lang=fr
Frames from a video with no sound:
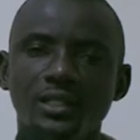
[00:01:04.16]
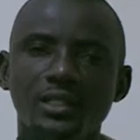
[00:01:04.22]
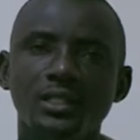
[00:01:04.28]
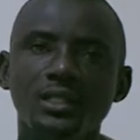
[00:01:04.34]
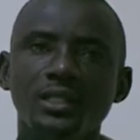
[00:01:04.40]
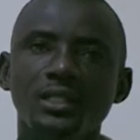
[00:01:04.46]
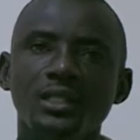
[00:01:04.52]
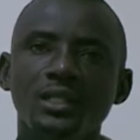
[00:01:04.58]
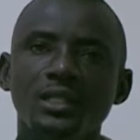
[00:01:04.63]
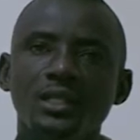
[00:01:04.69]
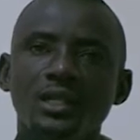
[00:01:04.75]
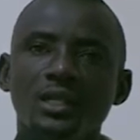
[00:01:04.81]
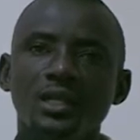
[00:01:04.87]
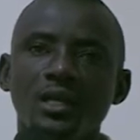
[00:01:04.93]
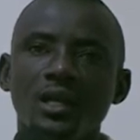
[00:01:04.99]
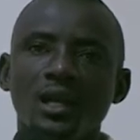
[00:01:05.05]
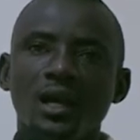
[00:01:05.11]
dit,
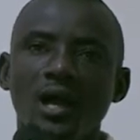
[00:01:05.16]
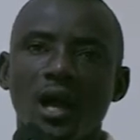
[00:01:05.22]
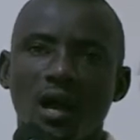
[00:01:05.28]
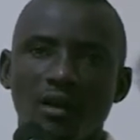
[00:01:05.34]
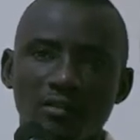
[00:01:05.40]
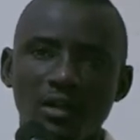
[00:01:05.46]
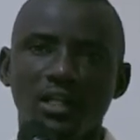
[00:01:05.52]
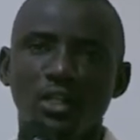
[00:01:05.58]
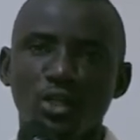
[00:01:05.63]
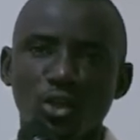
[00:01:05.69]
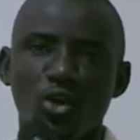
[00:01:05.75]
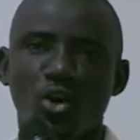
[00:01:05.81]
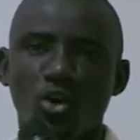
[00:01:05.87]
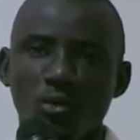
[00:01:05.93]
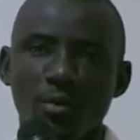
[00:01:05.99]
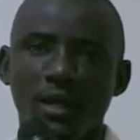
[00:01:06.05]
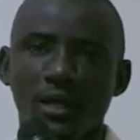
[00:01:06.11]
avant de
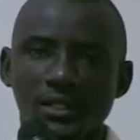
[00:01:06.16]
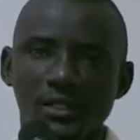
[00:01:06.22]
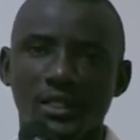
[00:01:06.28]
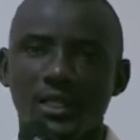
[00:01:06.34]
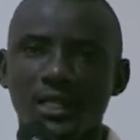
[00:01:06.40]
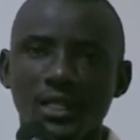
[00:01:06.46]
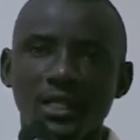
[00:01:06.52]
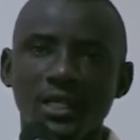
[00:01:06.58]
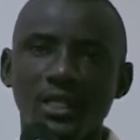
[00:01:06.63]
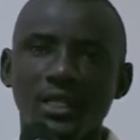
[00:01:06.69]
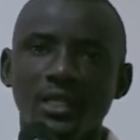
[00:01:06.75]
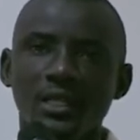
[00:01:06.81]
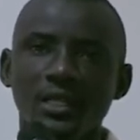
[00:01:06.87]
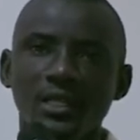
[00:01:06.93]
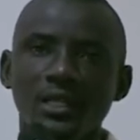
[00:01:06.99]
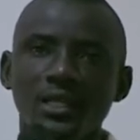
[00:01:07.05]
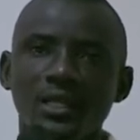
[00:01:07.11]
commencer,
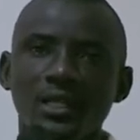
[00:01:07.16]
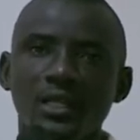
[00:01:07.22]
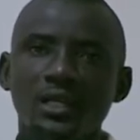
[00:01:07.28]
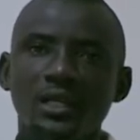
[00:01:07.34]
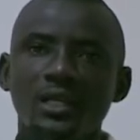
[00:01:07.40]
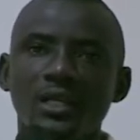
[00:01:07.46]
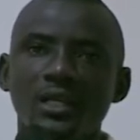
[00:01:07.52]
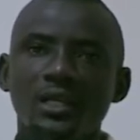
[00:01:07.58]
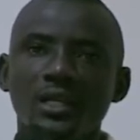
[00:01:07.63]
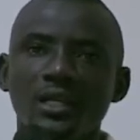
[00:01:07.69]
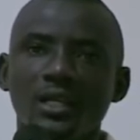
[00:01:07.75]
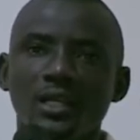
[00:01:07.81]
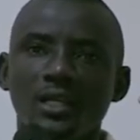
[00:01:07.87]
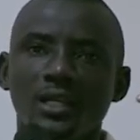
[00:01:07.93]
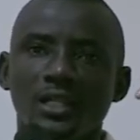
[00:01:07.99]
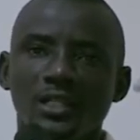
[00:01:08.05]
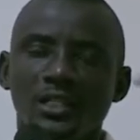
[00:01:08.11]

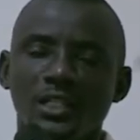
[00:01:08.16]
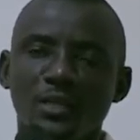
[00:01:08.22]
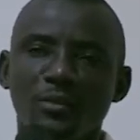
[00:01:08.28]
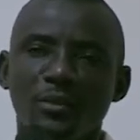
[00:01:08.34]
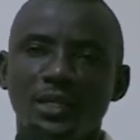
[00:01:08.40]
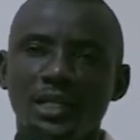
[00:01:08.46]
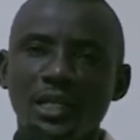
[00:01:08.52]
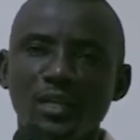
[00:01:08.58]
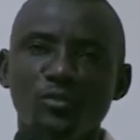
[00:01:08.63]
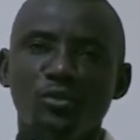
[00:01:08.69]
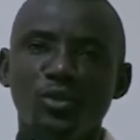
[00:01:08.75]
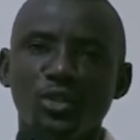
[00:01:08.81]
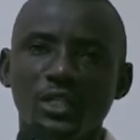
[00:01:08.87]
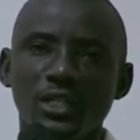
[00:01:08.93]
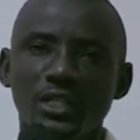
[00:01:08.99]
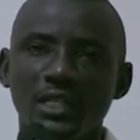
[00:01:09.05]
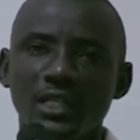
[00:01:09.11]
j'aimerais vous
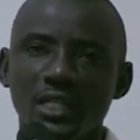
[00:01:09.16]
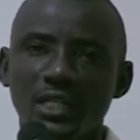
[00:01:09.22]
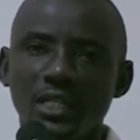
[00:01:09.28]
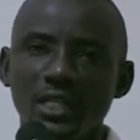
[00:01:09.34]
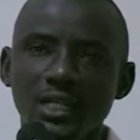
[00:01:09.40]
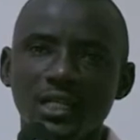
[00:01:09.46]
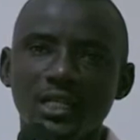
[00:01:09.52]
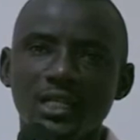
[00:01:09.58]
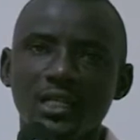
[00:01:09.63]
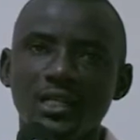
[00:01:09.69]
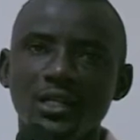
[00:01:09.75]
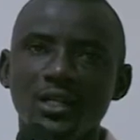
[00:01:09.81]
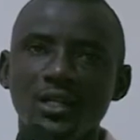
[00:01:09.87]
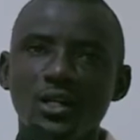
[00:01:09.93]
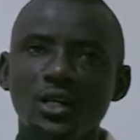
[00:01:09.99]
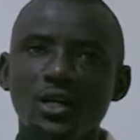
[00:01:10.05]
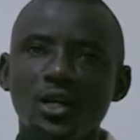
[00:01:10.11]
dire que
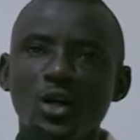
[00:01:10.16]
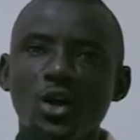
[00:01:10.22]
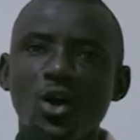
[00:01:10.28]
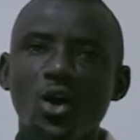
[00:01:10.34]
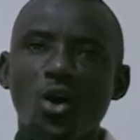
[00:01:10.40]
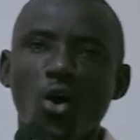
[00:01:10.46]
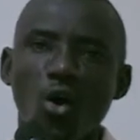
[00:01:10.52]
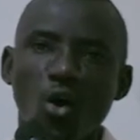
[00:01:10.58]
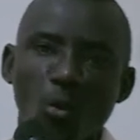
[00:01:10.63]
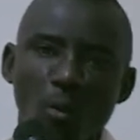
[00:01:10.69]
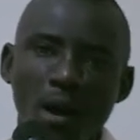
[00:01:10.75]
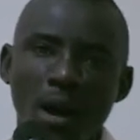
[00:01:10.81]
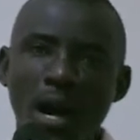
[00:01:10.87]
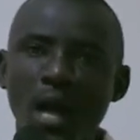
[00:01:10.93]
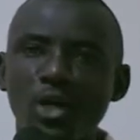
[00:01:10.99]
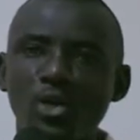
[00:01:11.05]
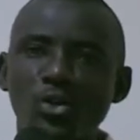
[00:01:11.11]
on
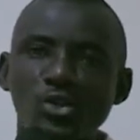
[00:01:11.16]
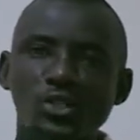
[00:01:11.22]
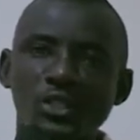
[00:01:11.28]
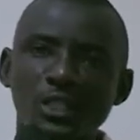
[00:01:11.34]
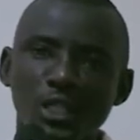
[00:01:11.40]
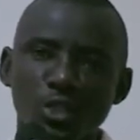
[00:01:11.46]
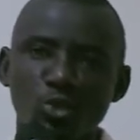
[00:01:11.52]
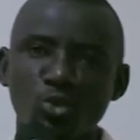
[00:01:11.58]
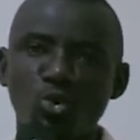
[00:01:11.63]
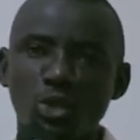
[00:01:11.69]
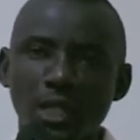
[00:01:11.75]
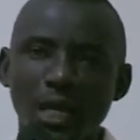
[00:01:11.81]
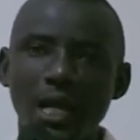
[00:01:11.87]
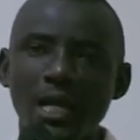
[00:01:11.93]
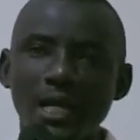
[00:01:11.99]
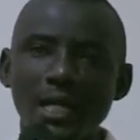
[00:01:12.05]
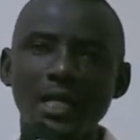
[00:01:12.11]
m'a annoncé tout
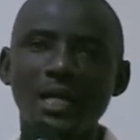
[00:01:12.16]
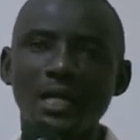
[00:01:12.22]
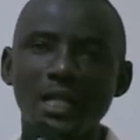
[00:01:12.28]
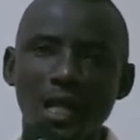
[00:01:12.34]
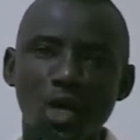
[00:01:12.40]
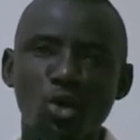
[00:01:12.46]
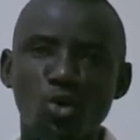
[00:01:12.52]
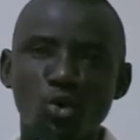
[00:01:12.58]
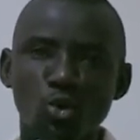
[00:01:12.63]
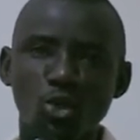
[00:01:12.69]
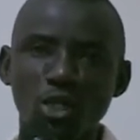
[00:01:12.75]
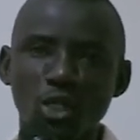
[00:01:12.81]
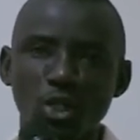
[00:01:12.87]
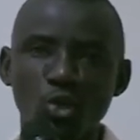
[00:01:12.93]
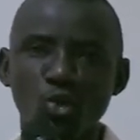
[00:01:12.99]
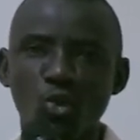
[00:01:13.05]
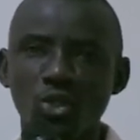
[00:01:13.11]
à l'heure en cours
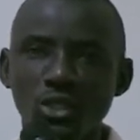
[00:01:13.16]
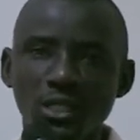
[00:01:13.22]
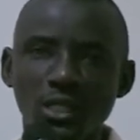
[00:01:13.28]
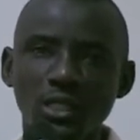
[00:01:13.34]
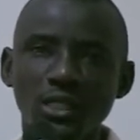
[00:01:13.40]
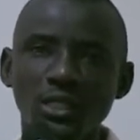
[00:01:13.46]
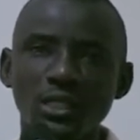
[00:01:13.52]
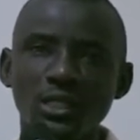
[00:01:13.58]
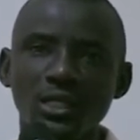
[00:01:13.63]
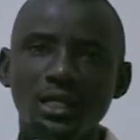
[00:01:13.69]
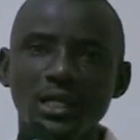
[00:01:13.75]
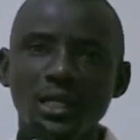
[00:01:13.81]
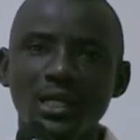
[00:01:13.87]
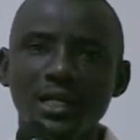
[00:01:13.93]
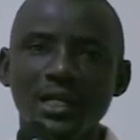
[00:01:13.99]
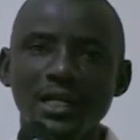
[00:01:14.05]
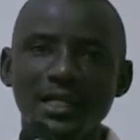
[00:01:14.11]
de route
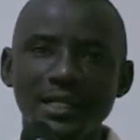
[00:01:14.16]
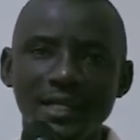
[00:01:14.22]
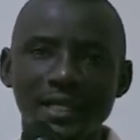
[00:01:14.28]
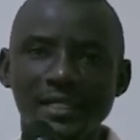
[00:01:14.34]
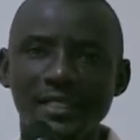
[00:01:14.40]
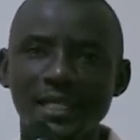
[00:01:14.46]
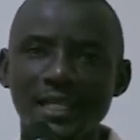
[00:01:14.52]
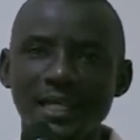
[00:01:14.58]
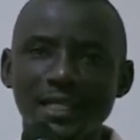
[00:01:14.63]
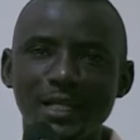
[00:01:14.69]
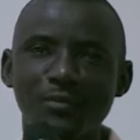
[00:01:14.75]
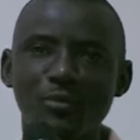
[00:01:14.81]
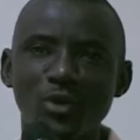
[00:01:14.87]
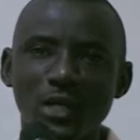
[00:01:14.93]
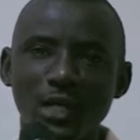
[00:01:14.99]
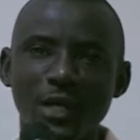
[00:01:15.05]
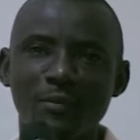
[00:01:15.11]
le décès de
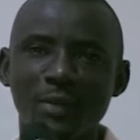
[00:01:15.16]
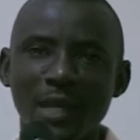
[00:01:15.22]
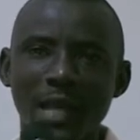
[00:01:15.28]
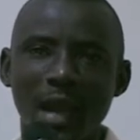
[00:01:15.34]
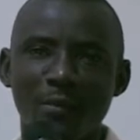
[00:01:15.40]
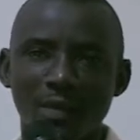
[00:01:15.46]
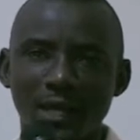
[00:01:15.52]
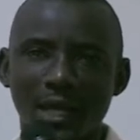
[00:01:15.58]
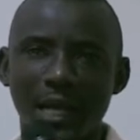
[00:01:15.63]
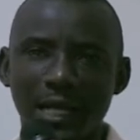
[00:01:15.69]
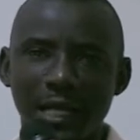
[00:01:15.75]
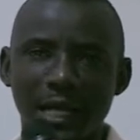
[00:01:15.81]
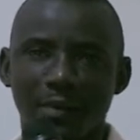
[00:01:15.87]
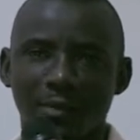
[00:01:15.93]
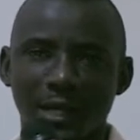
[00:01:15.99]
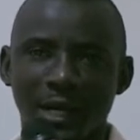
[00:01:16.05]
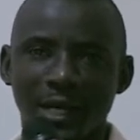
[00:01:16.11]
mon ami Amical
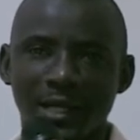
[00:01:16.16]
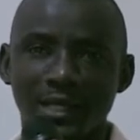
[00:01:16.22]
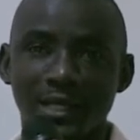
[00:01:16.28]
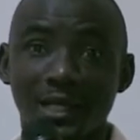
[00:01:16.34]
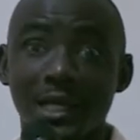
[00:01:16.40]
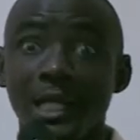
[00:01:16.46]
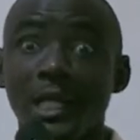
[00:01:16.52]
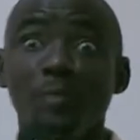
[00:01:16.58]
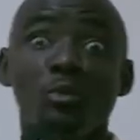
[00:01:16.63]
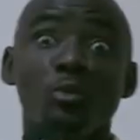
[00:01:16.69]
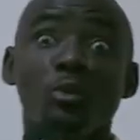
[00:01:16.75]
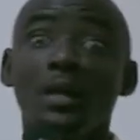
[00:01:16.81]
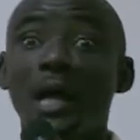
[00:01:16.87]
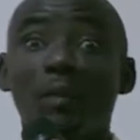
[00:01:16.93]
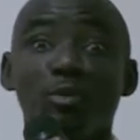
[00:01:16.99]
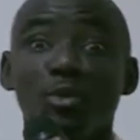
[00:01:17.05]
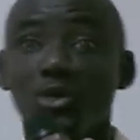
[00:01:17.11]
Cabral. Et le
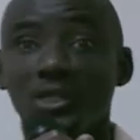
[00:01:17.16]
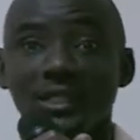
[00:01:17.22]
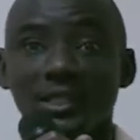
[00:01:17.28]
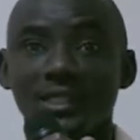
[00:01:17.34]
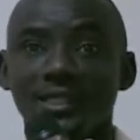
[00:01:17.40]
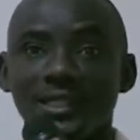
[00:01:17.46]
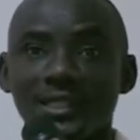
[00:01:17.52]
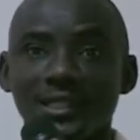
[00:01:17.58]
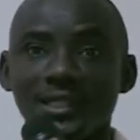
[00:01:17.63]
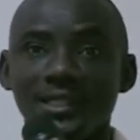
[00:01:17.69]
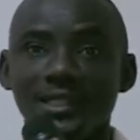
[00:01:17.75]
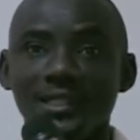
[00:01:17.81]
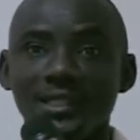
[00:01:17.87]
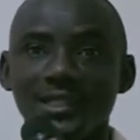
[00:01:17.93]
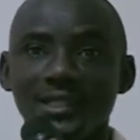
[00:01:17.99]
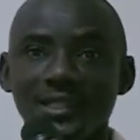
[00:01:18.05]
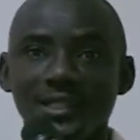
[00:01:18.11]
public applaudit.
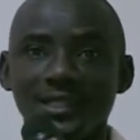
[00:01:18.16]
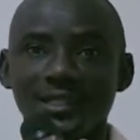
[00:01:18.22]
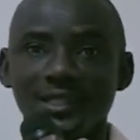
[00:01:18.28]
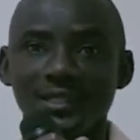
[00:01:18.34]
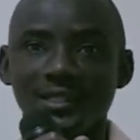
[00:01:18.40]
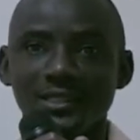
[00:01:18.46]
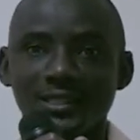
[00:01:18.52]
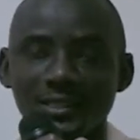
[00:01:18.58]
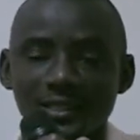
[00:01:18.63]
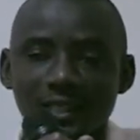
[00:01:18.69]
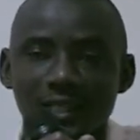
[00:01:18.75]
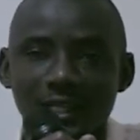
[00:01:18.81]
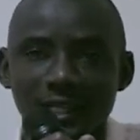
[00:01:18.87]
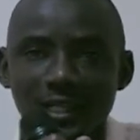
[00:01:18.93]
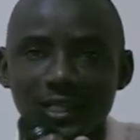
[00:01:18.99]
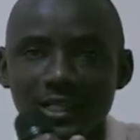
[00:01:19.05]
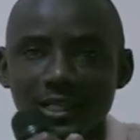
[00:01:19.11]

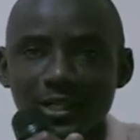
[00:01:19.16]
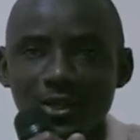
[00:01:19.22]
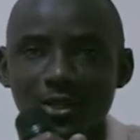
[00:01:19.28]
C'est qui